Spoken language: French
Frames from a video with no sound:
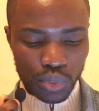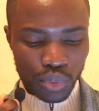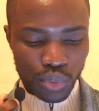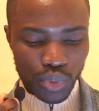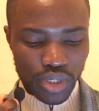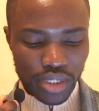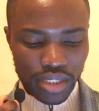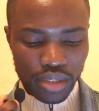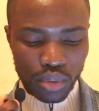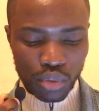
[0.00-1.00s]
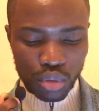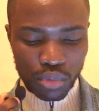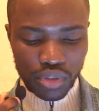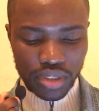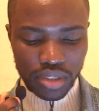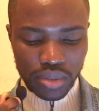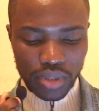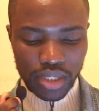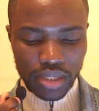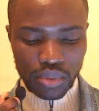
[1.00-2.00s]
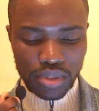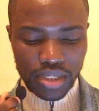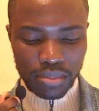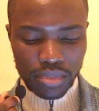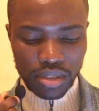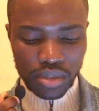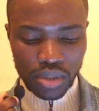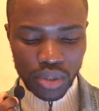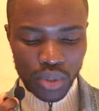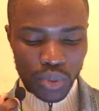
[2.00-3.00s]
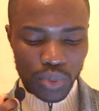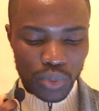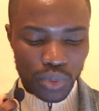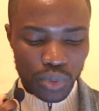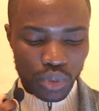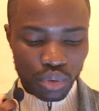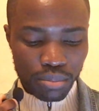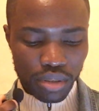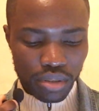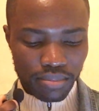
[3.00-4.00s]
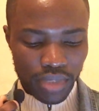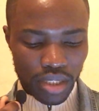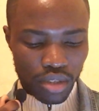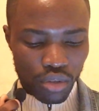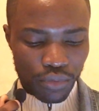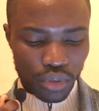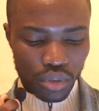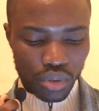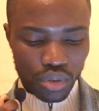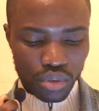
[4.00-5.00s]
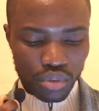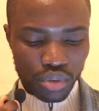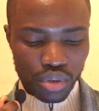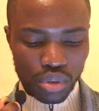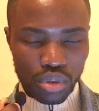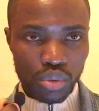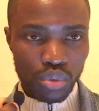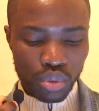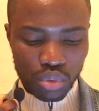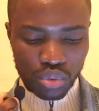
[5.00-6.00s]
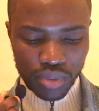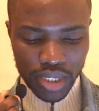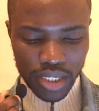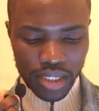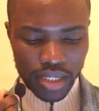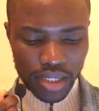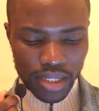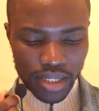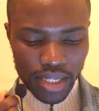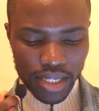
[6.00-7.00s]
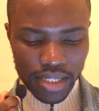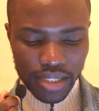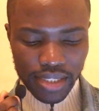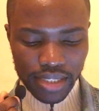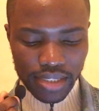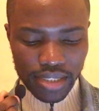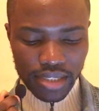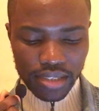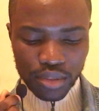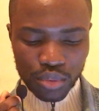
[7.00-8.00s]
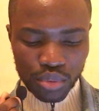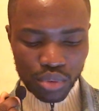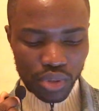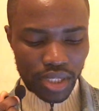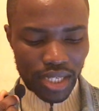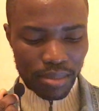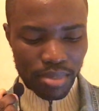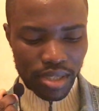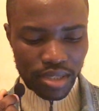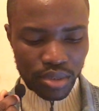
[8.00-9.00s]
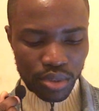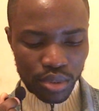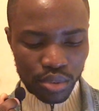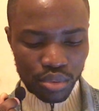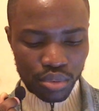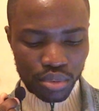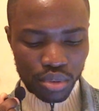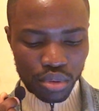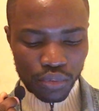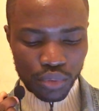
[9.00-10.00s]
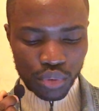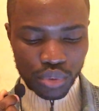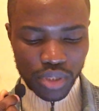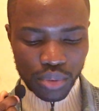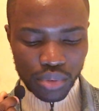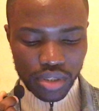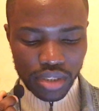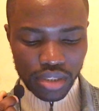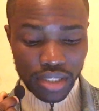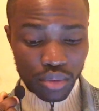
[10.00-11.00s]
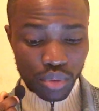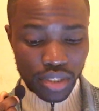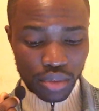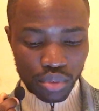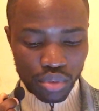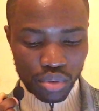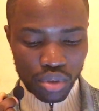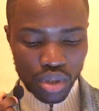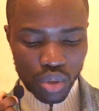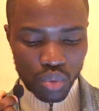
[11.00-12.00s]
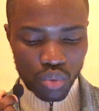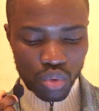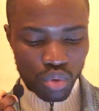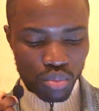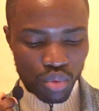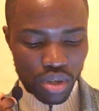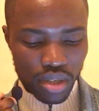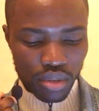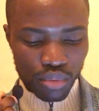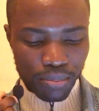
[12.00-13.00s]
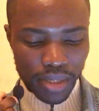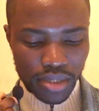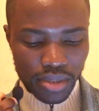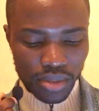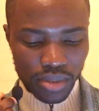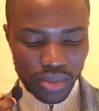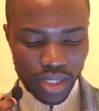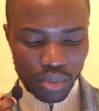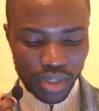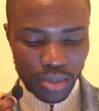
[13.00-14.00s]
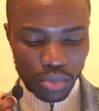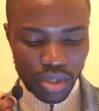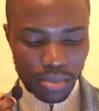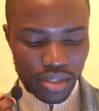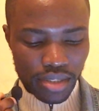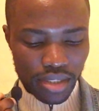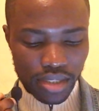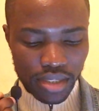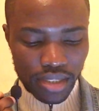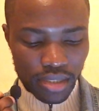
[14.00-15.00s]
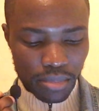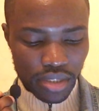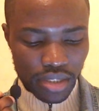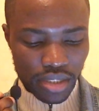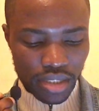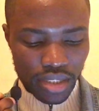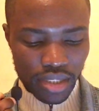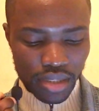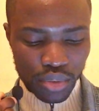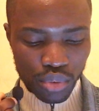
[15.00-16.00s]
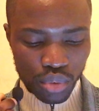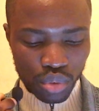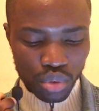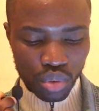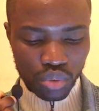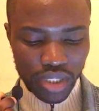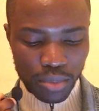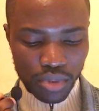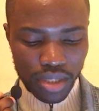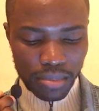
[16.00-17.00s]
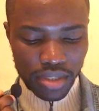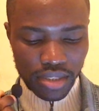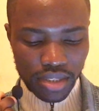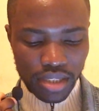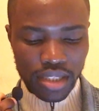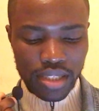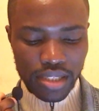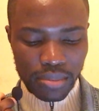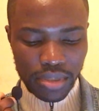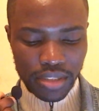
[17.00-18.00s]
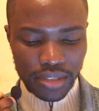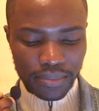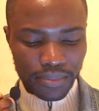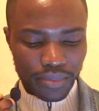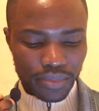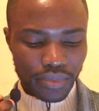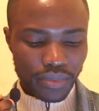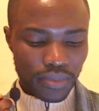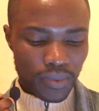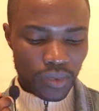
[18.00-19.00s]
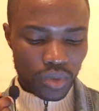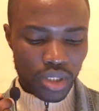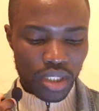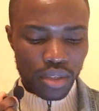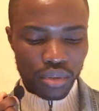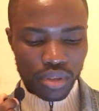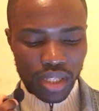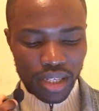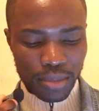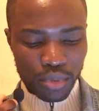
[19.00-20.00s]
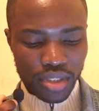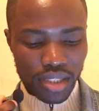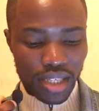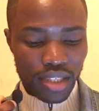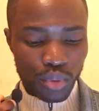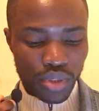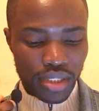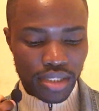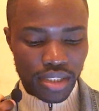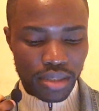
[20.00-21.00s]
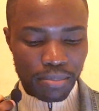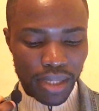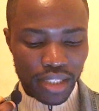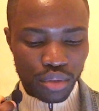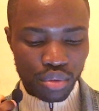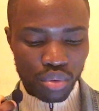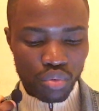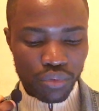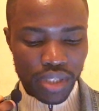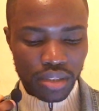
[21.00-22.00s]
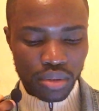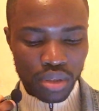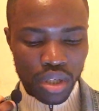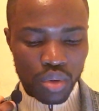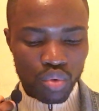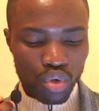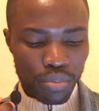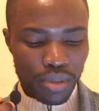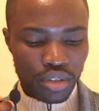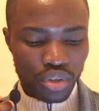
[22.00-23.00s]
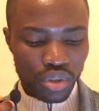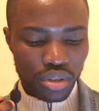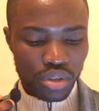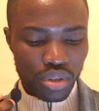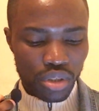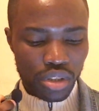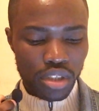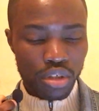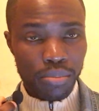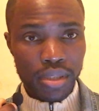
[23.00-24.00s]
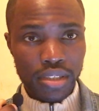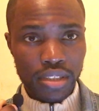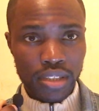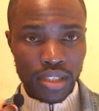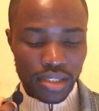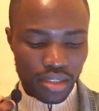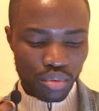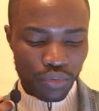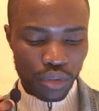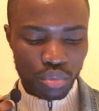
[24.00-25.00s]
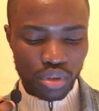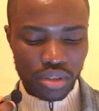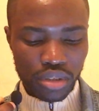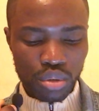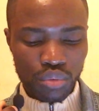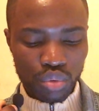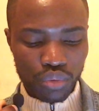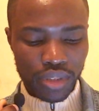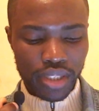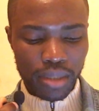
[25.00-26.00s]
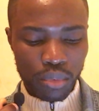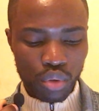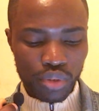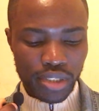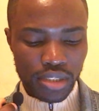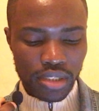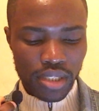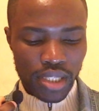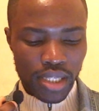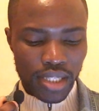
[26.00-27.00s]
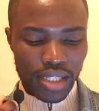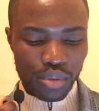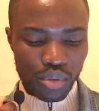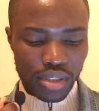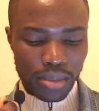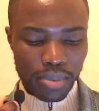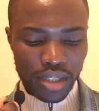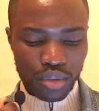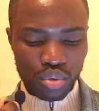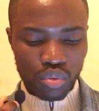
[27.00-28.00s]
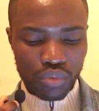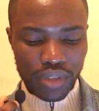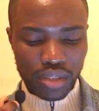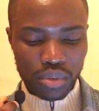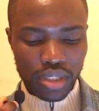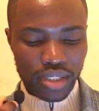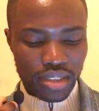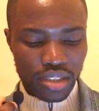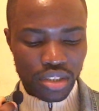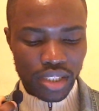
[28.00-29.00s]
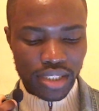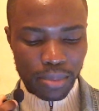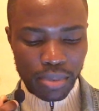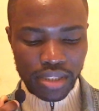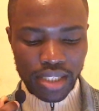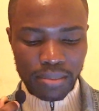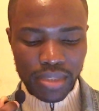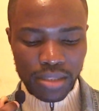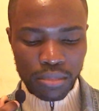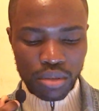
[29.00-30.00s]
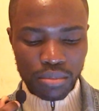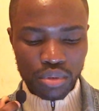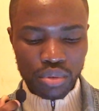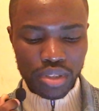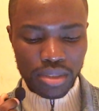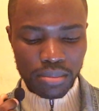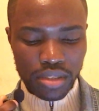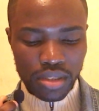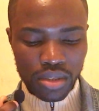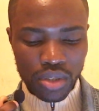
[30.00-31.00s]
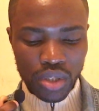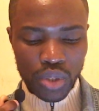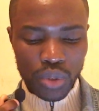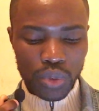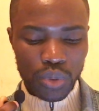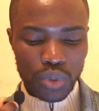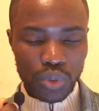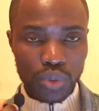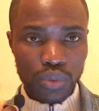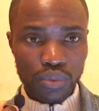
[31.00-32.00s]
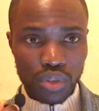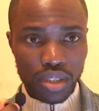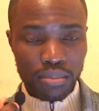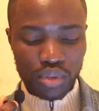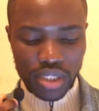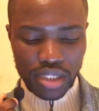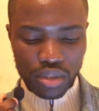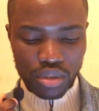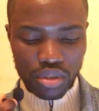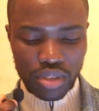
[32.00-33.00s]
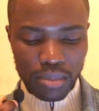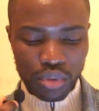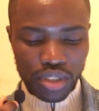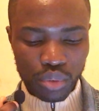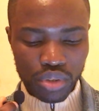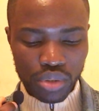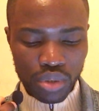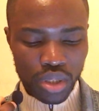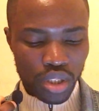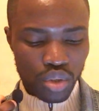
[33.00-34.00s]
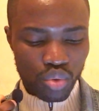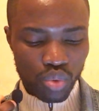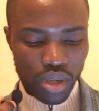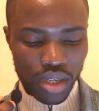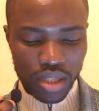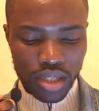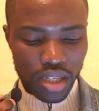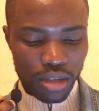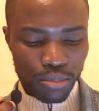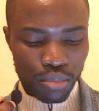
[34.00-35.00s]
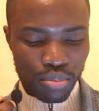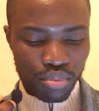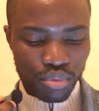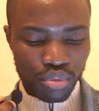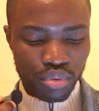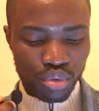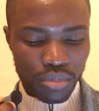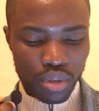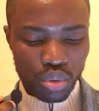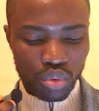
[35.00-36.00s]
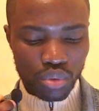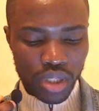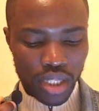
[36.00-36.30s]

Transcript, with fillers: société en commandite est de 10 000 euh, rubes, environ 200 euros elle est créée sur la base d'une convention d'association où au moins une personne a une responsabilité illimitée et les autres ont une responsabilité limitée. La, société par action ouverte ou Open Joint Stock Company. C'est une forme juridique que vous trouverez également en Russie. La société par action ouverte exige un capital minimum de 10 000 euh, voilà, monnaie, euh, de la monnaie russe, soit un peu plus de 2 000 euros